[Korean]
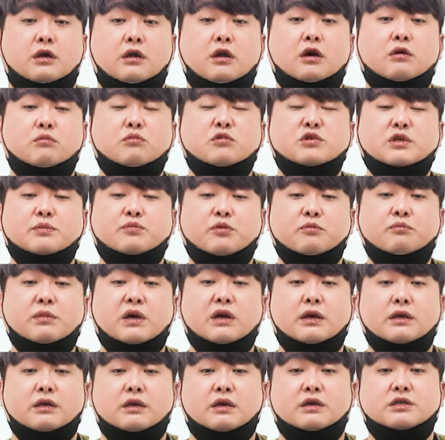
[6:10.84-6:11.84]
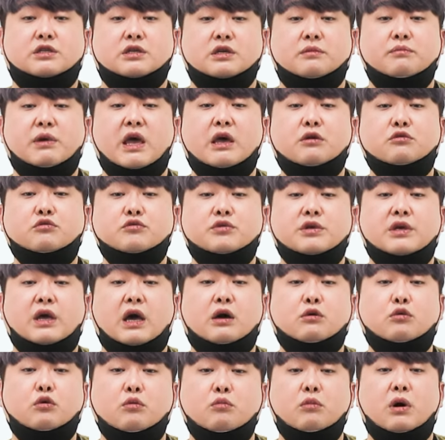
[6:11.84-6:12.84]
인력 문제뿐만 아니라 지금 해군이
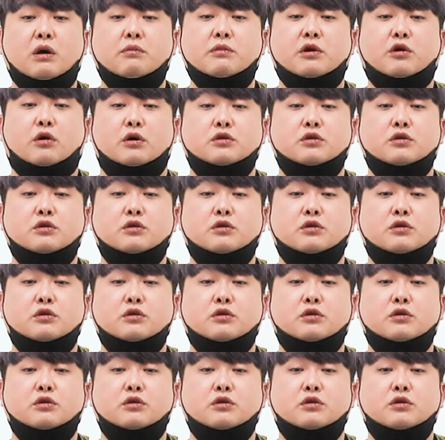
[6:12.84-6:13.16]
항공모함을